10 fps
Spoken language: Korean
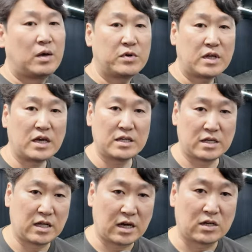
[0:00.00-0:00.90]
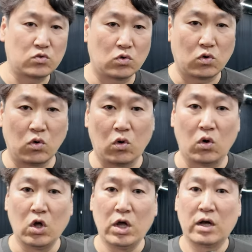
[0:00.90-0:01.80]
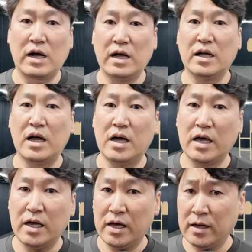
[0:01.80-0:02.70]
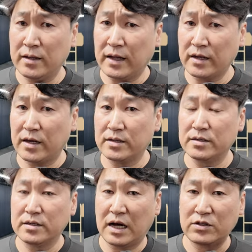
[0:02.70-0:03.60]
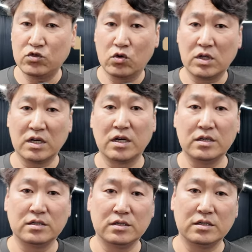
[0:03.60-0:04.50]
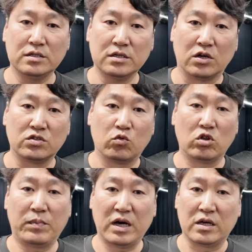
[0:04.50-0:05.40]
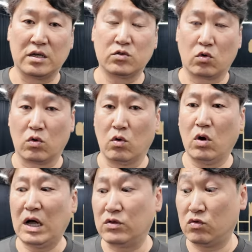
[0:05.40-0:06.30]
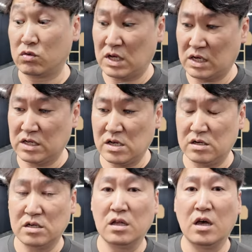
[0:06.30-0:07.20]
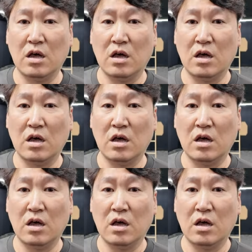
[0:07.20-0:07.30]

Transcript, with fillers: 페이퍼 타켓에다가 쏠 거고 각각의 타켓은 한쪽 타켓은 건스 모디파이 쏠 거고 한쪽 타켓에는